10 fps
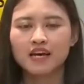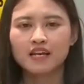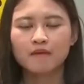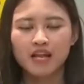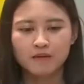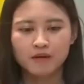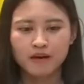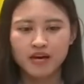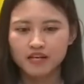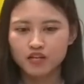Karena malam
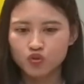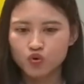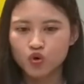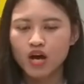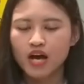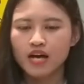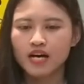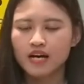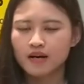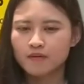kemarin itu
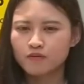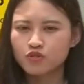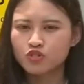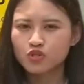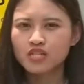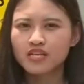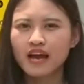muncul